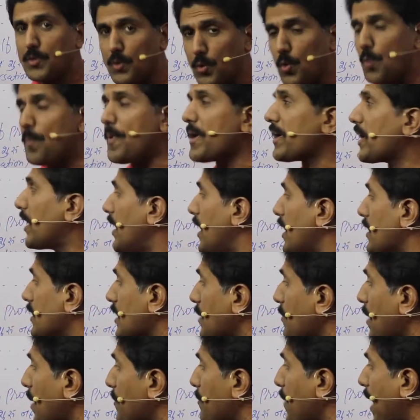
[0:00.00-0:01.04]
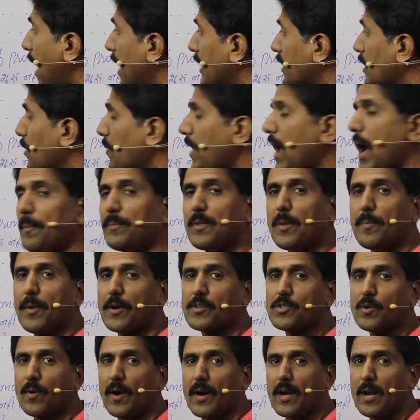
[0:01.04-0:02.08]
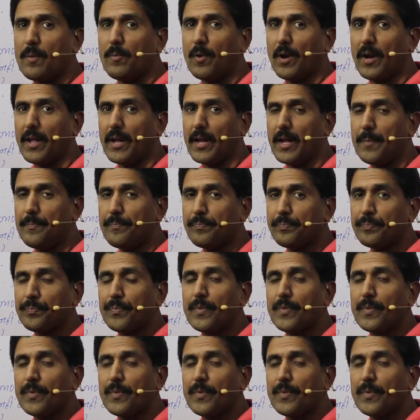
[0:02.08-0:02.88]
शुरू में खड़े हैं तब आप बाय द वे आई एम दीपक चौहान नहीं बोलेंगे